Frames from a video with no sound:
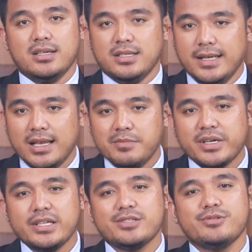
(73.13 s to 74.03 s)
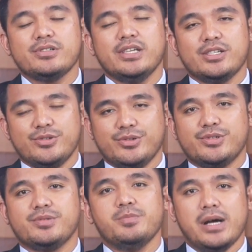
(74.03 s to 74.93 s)
di dalam Kristus
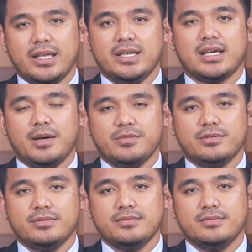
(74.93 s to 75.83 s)
Yesus bagi kamu.